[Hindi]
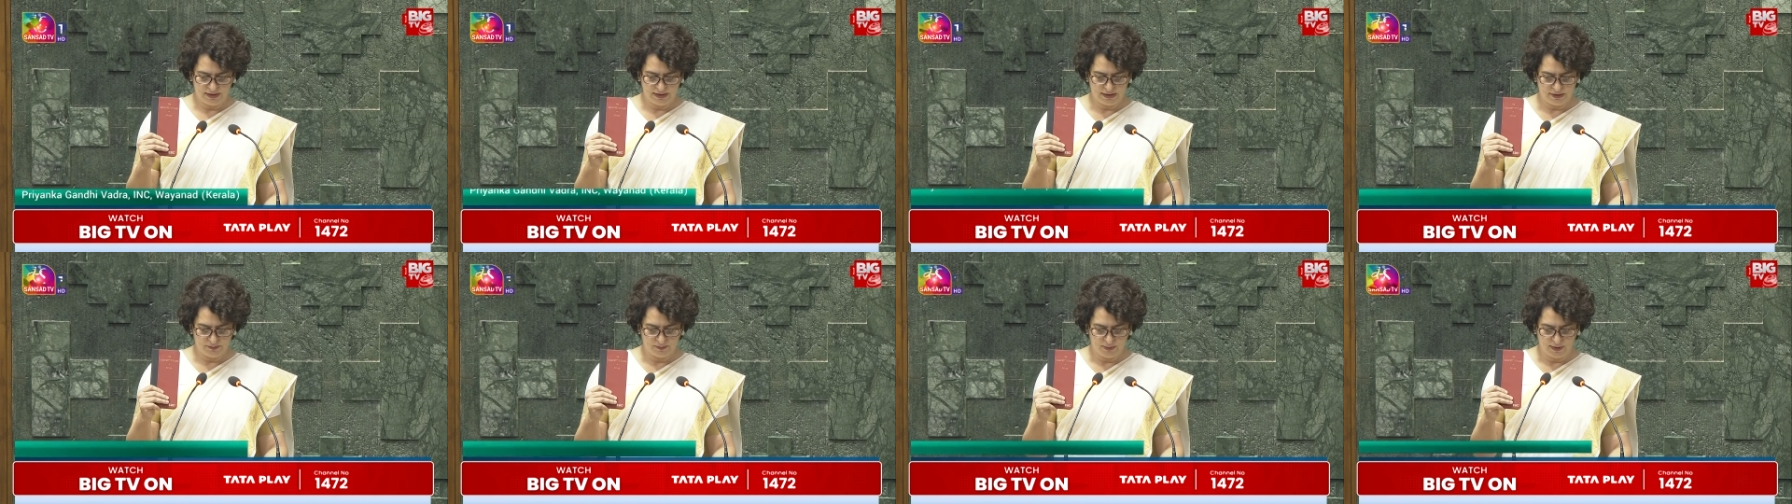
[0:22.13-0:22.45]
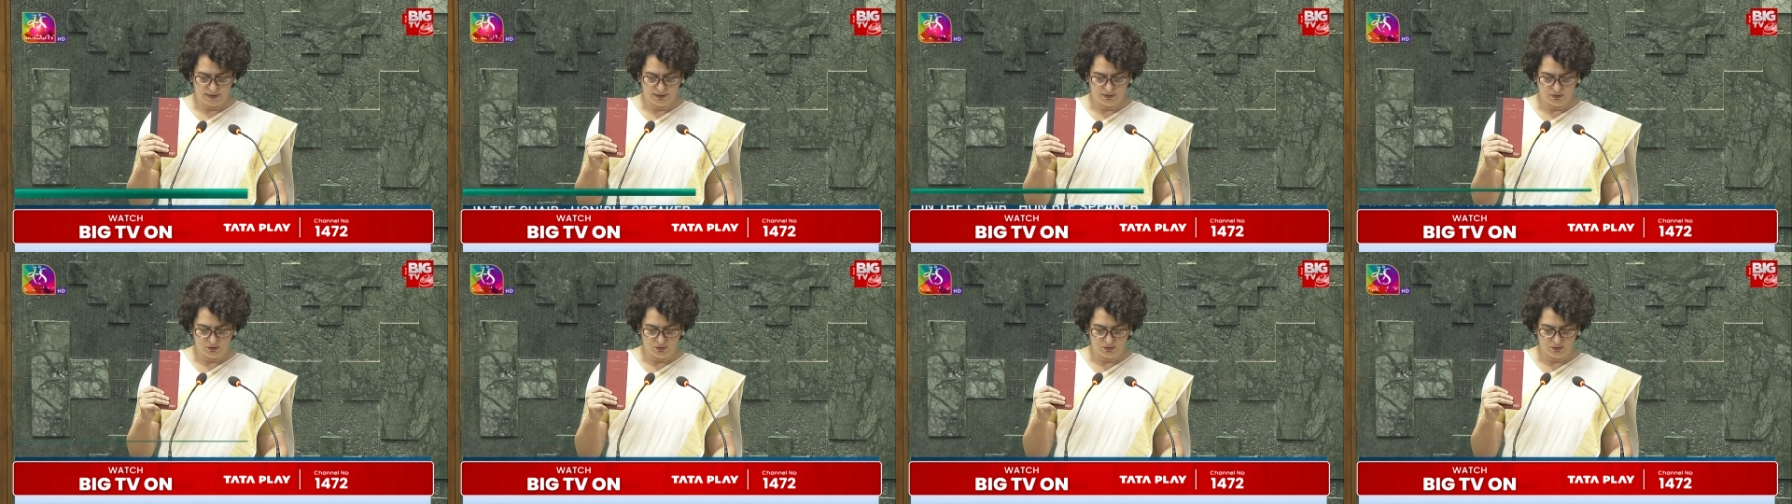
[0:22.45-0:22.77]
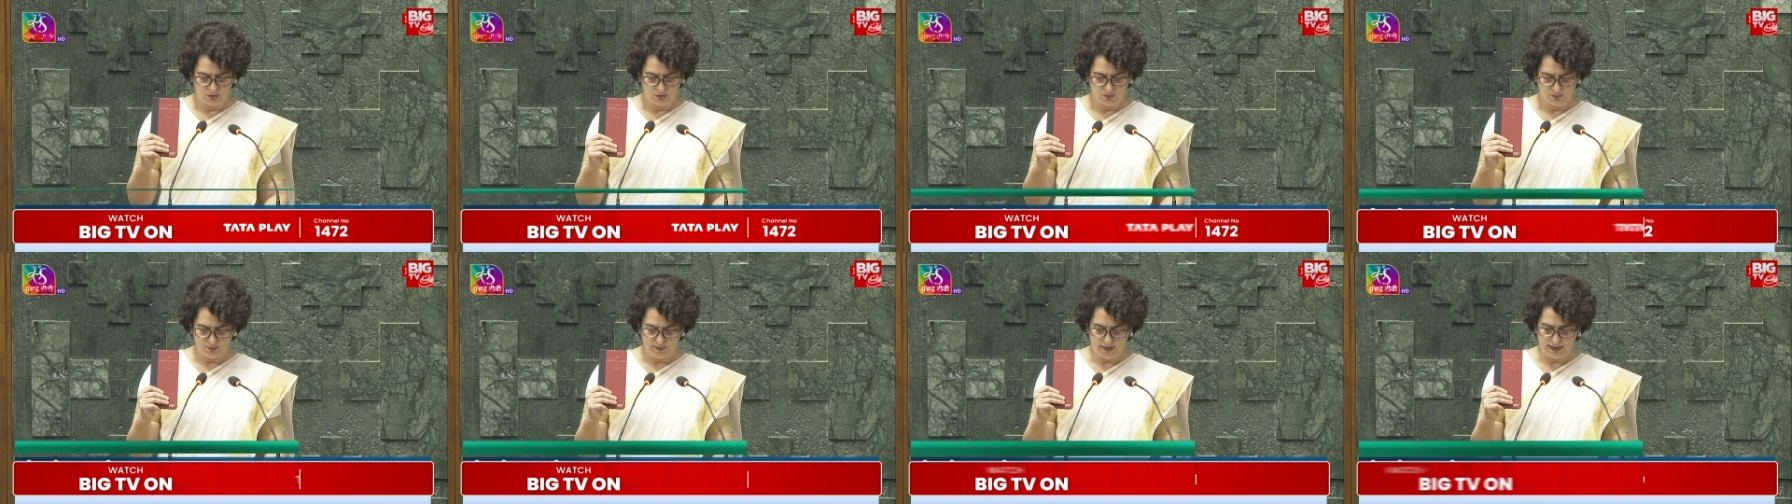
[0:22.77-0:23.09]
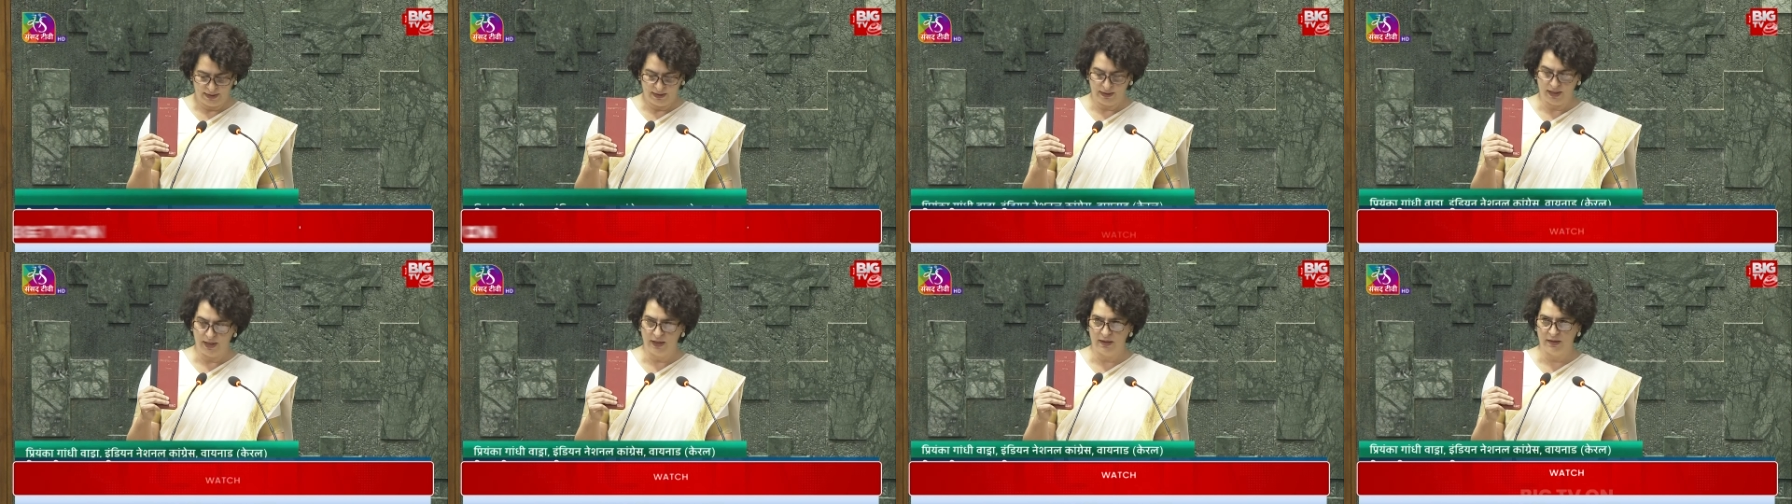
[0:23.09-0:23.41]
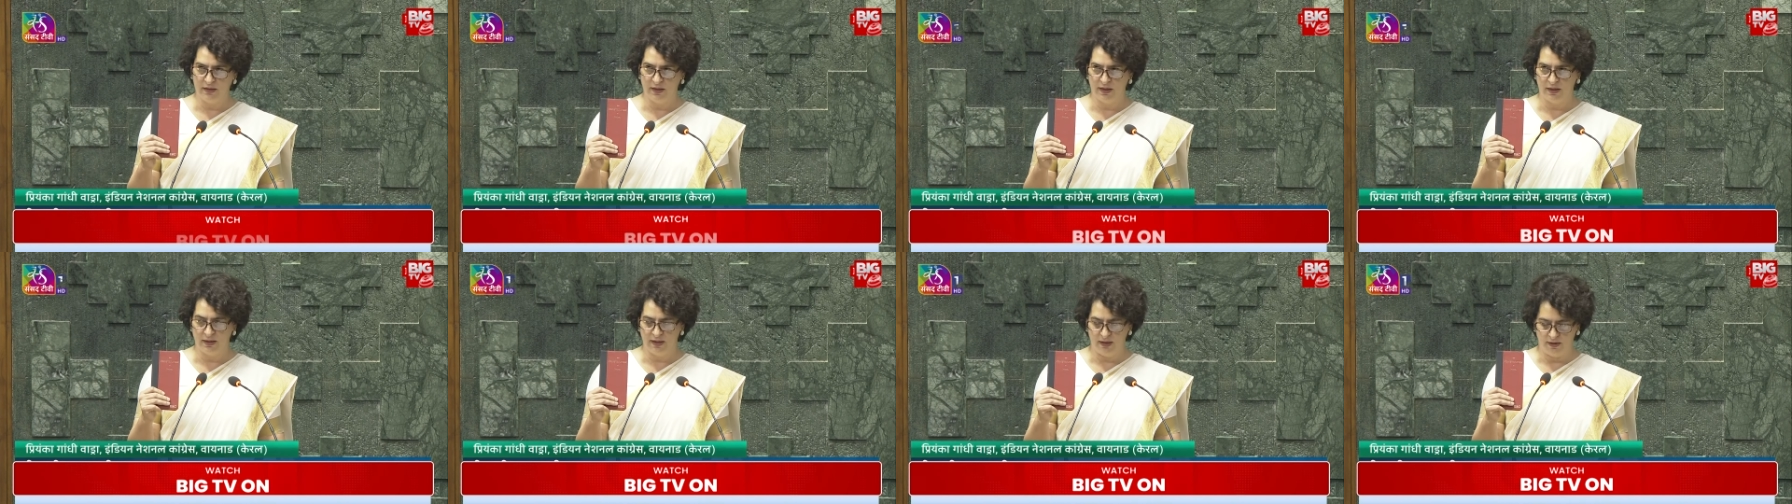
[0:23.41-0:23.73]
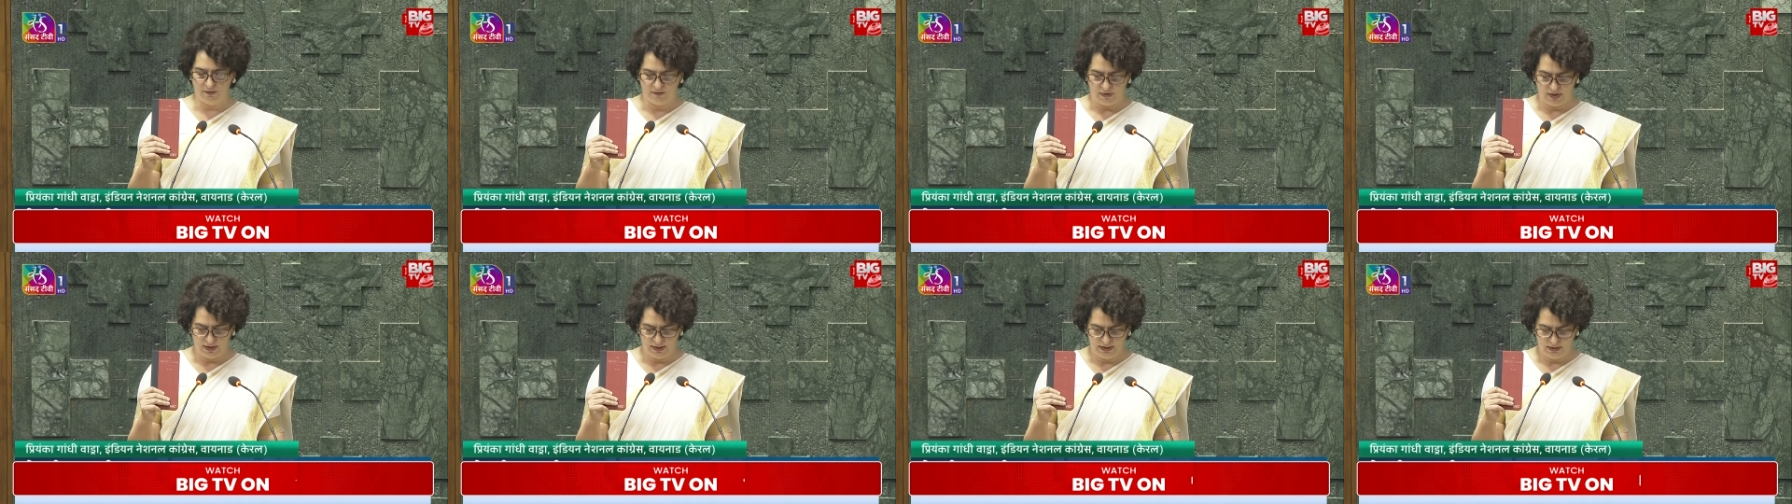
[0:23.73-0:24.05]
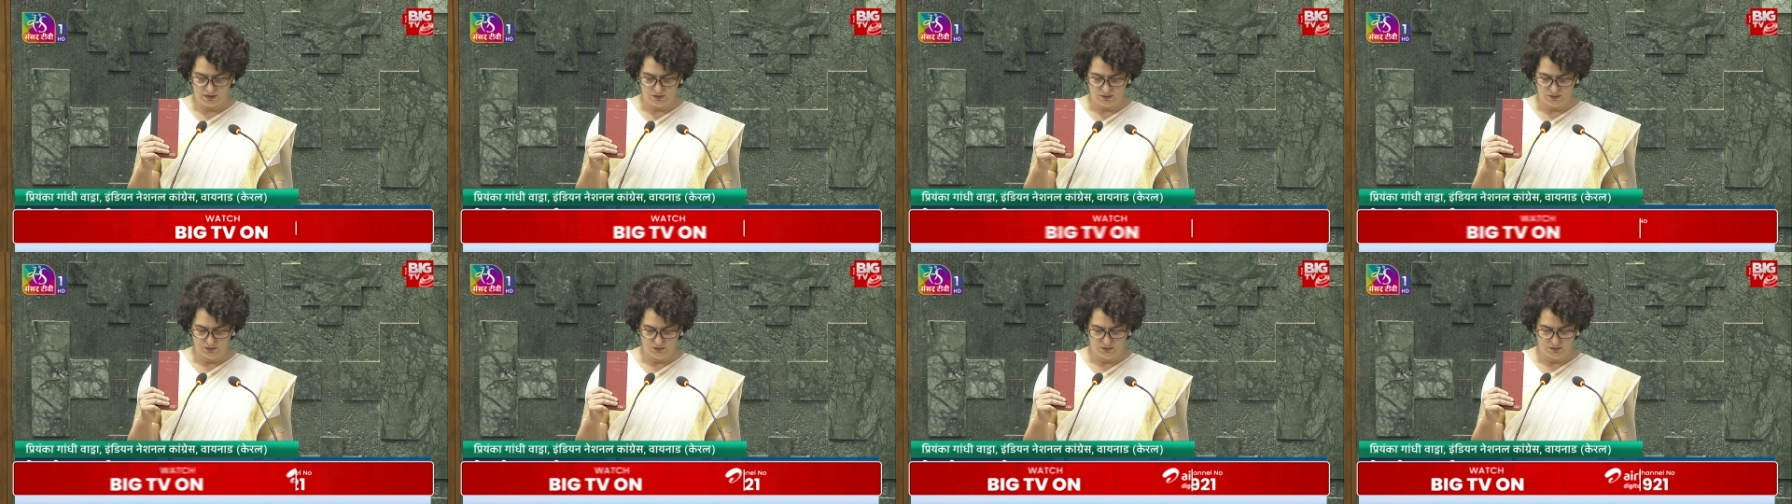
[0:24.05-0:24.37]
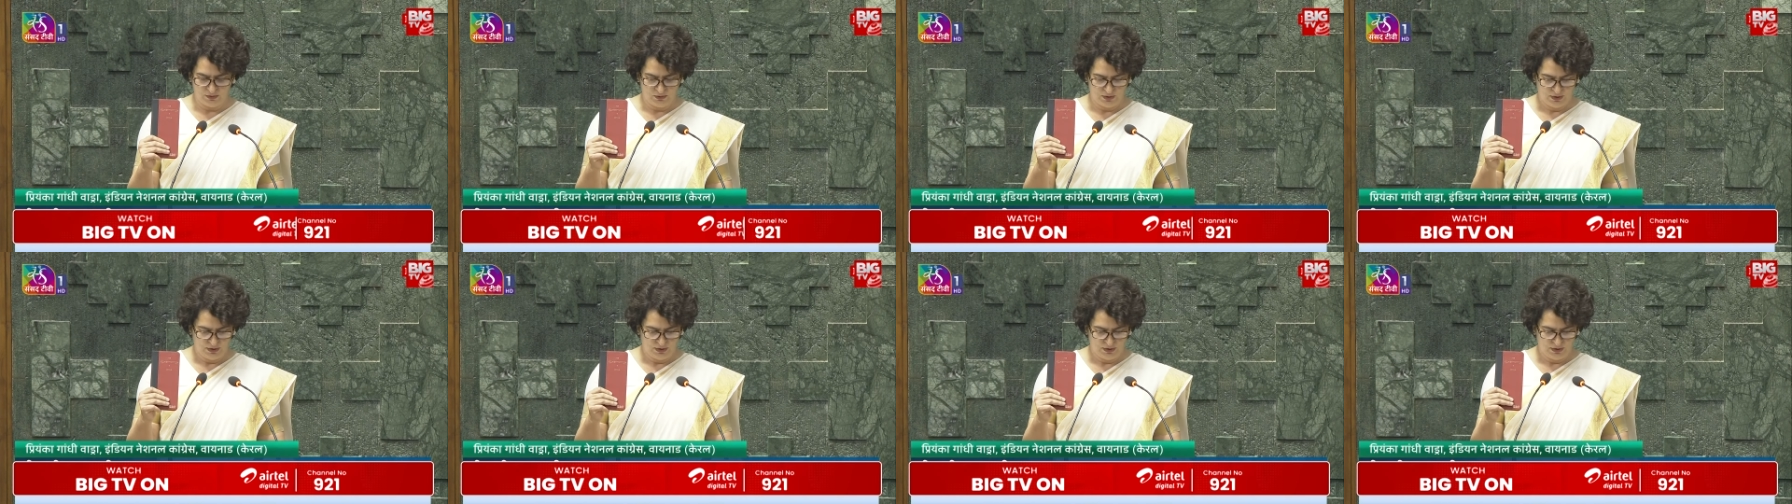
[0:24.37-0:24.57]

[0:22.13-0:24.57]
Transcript: जिस पद को मैं ग्रहण करने वाली हूँ